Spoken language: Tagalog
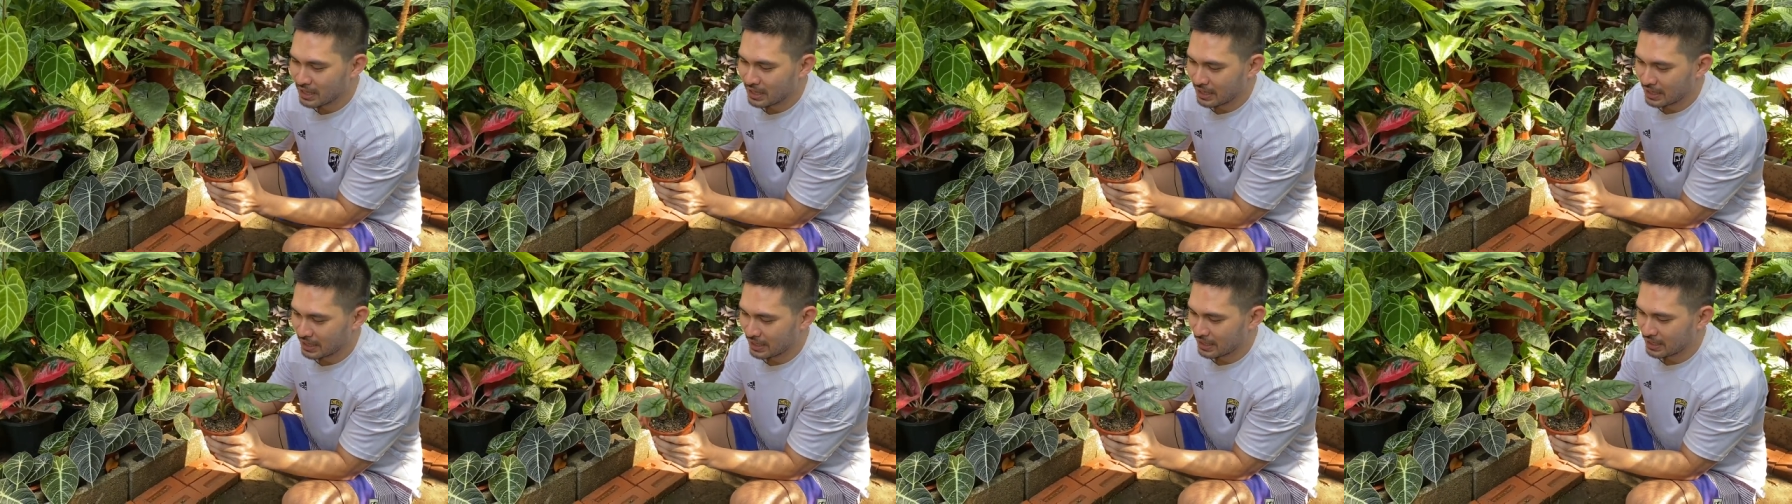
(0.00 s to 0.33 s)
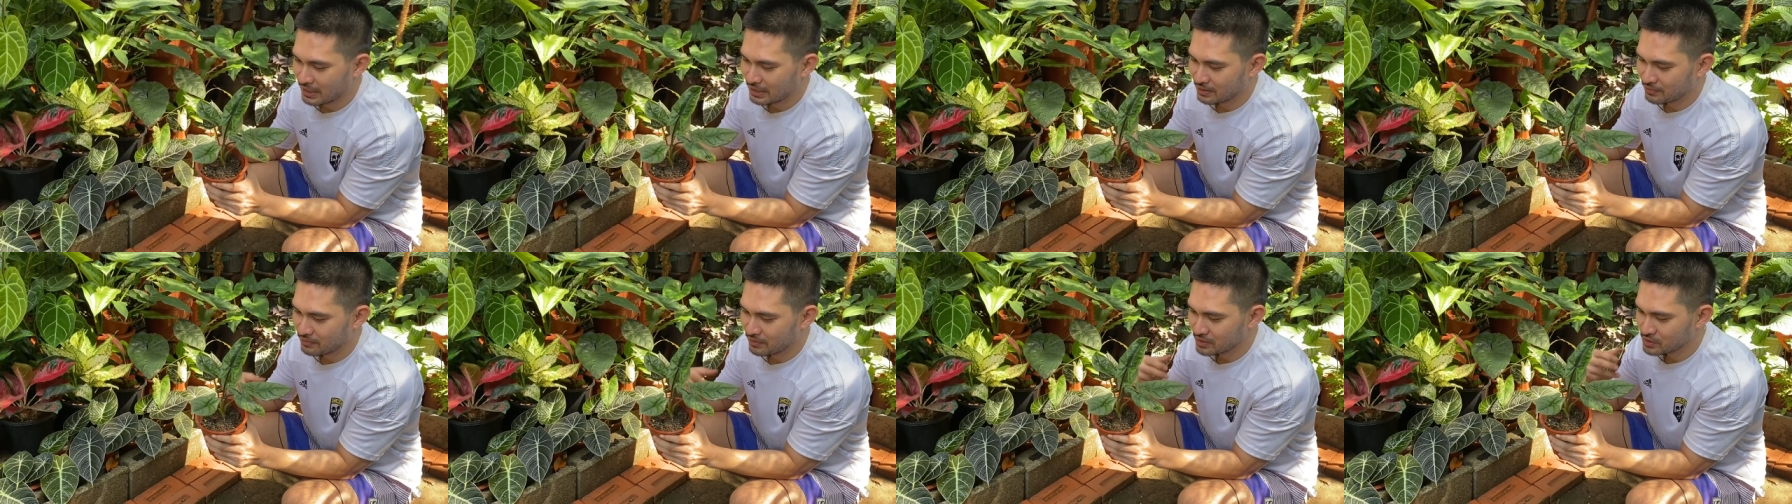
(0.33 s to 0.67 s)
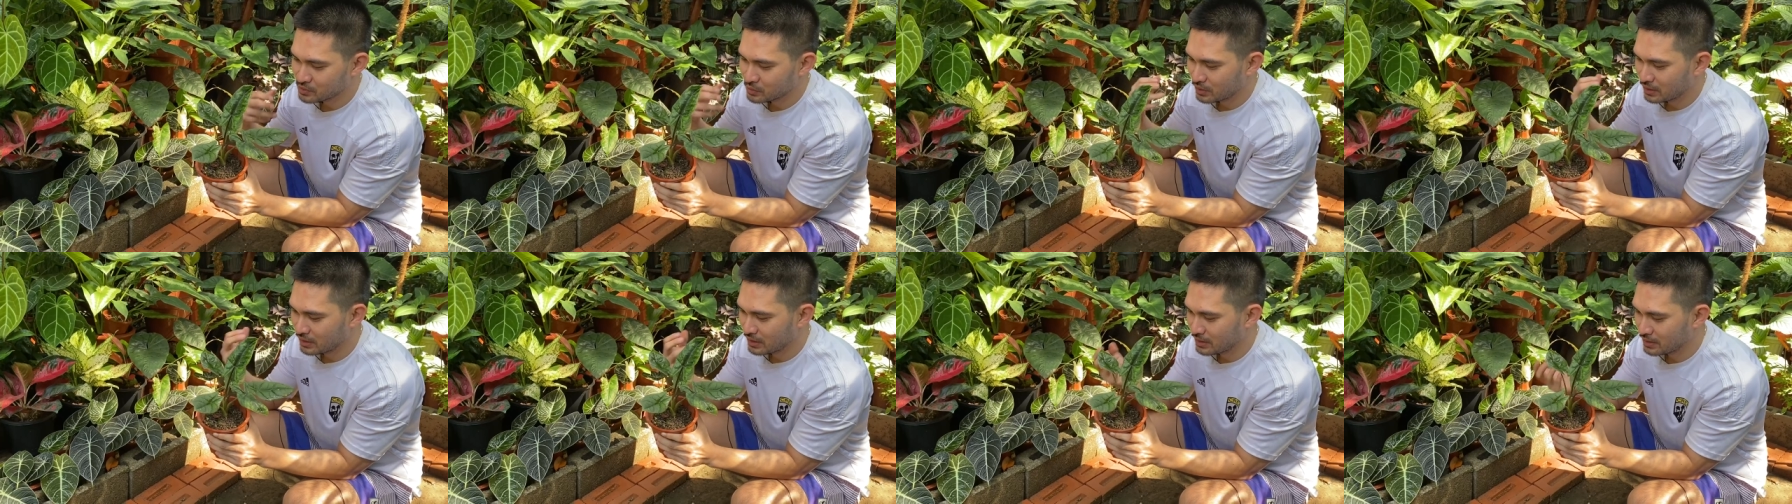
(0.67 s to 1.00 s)
and
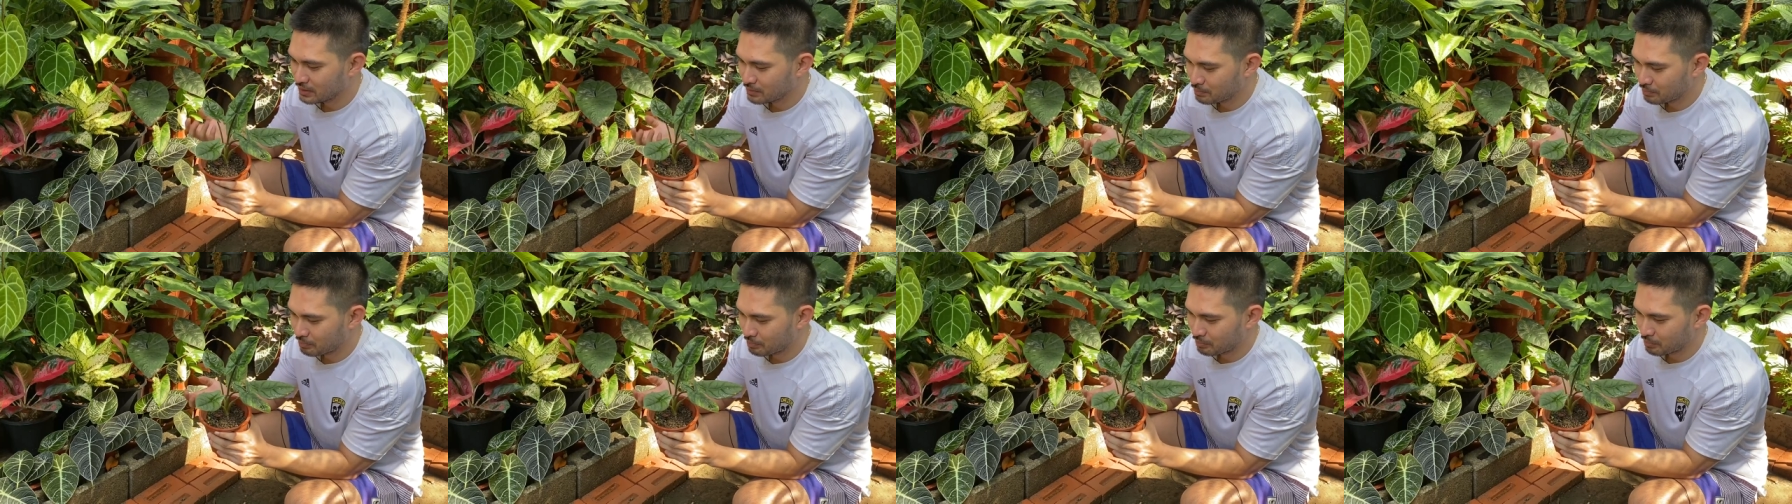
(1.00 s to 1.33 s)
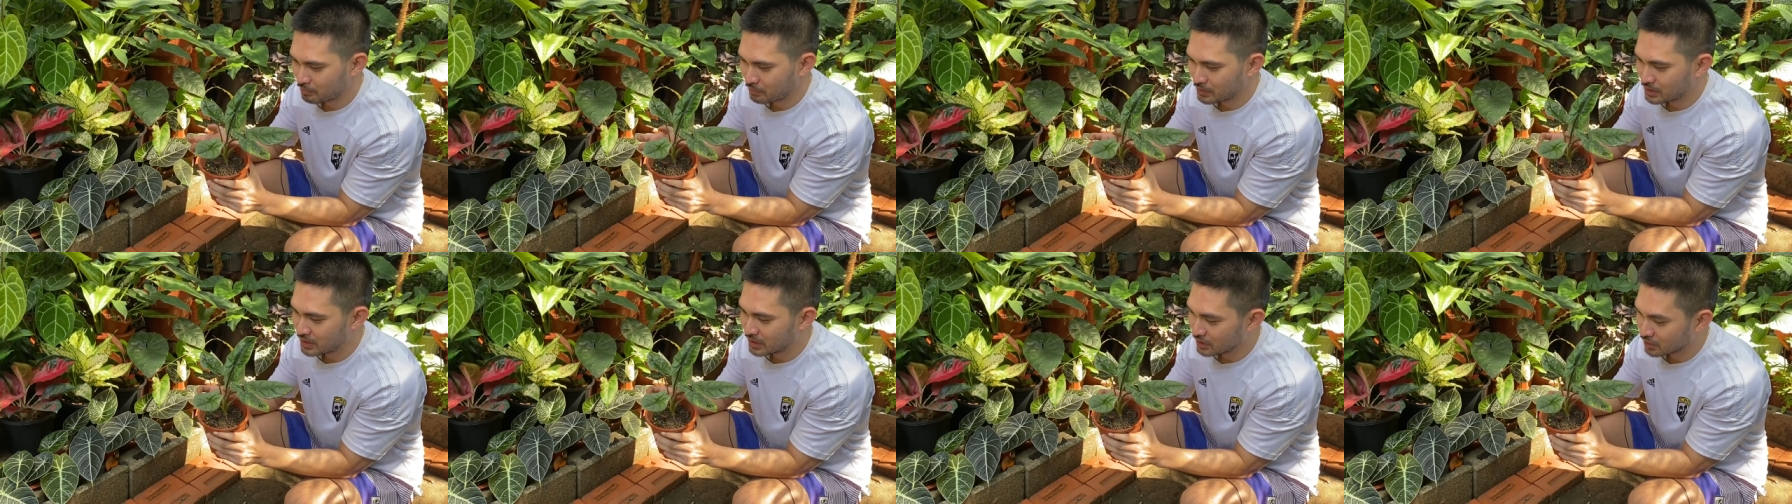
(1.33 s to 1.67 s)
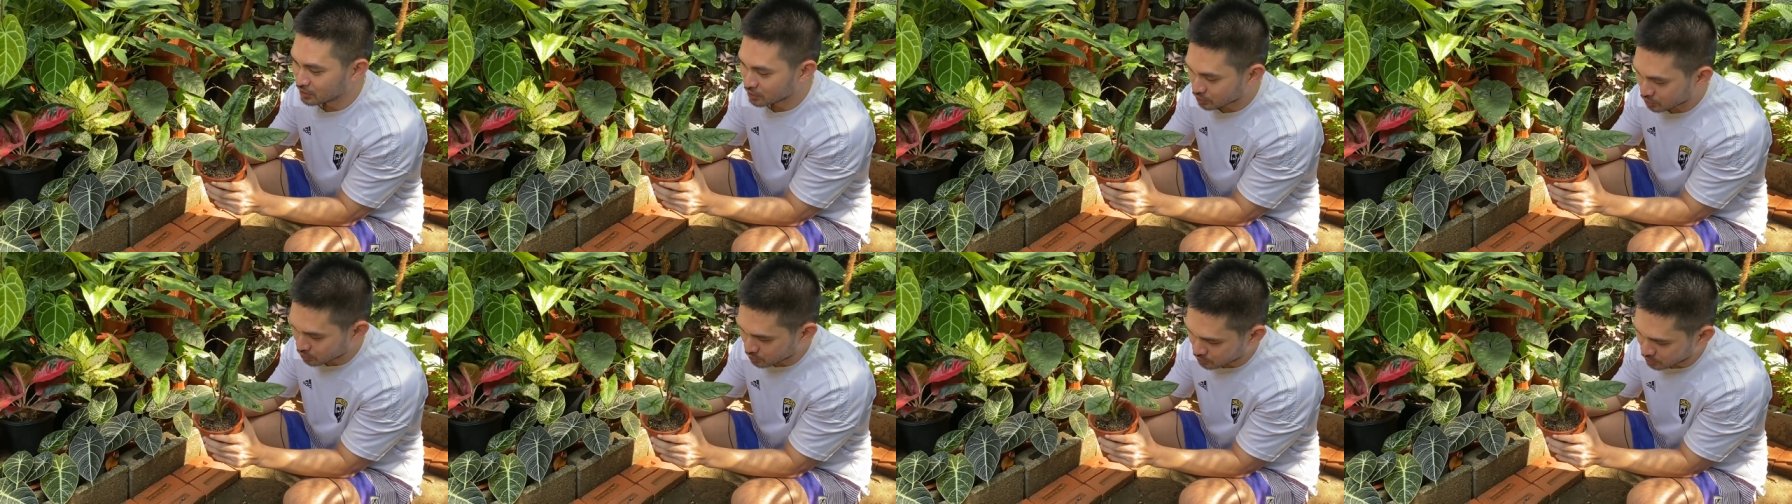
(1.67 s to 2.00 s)
eventually
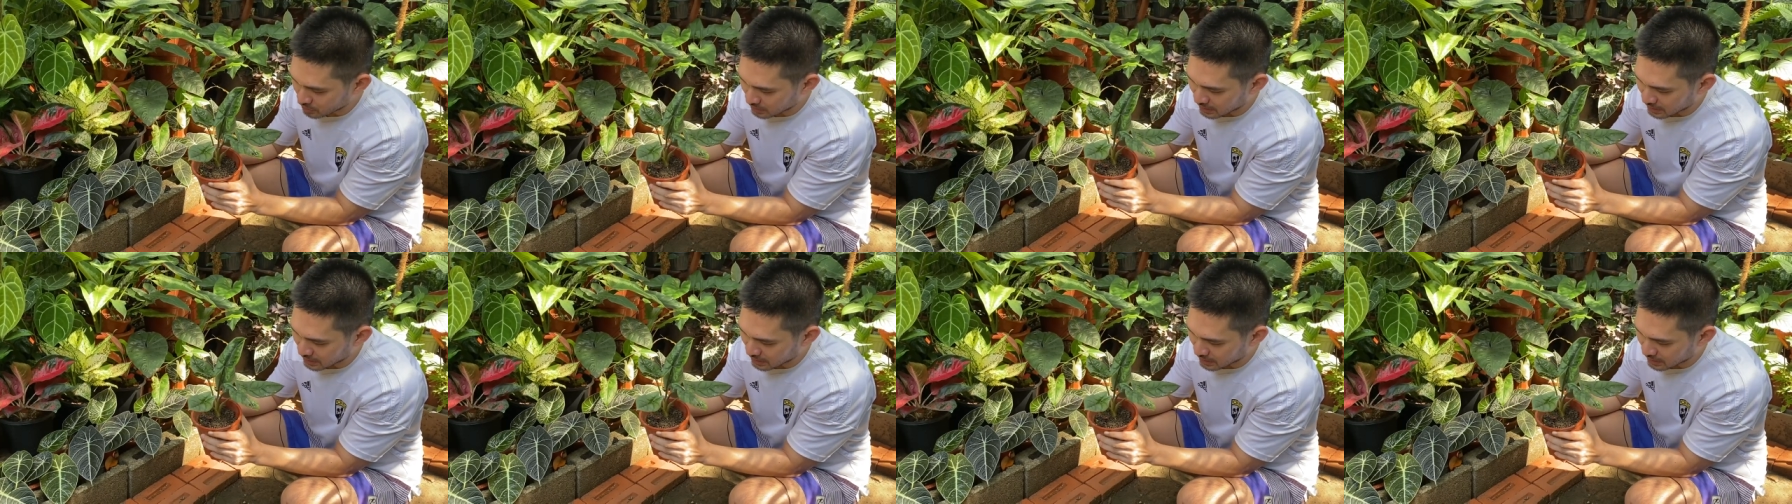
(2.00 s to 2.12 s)
ginro,